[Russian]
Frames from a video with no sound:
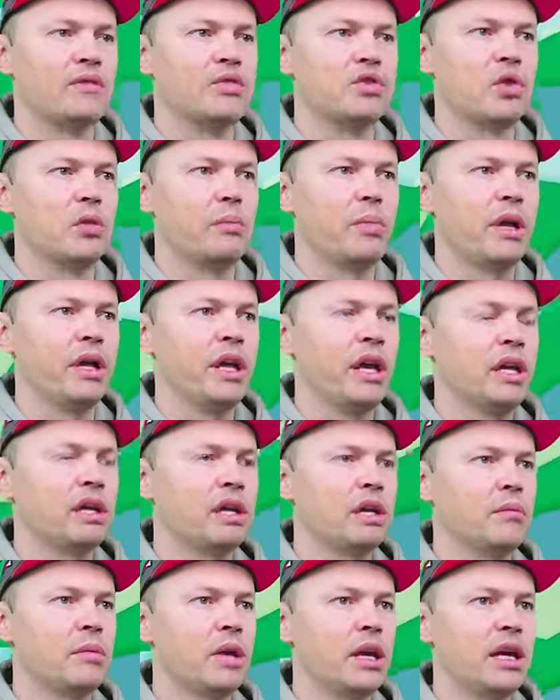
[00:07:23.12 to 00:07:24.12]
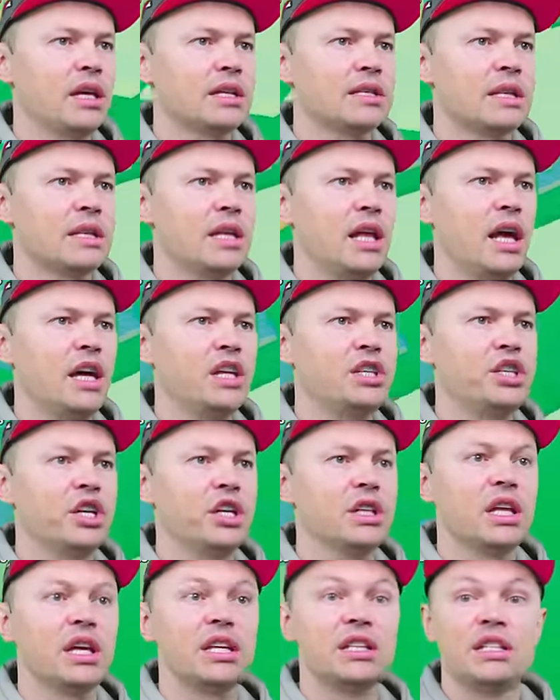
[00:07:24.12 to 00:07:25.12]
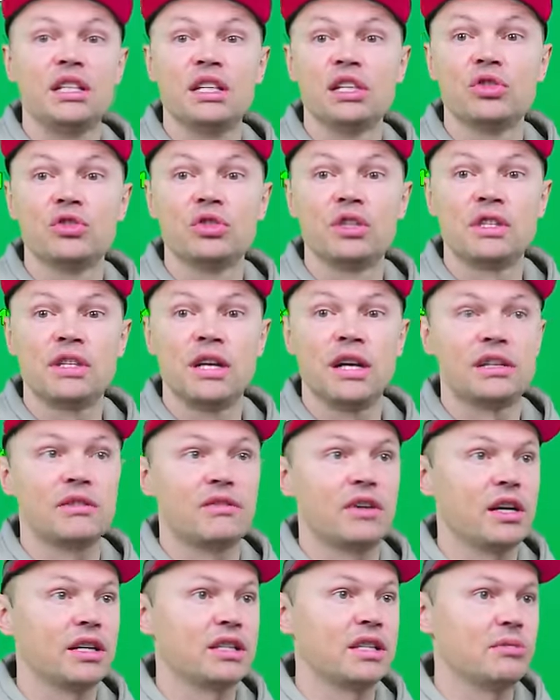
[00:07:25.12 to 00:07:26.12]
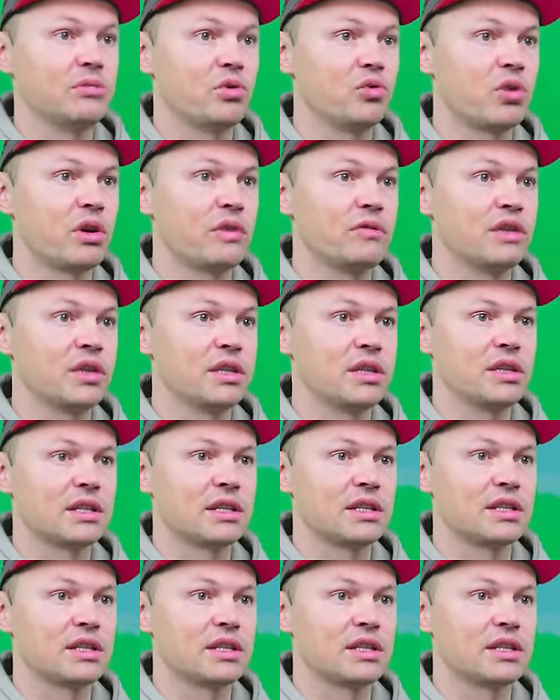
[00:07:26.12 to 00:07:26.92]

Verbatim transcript: Все понятно, моя задача дойти до 10 хотя бы уровня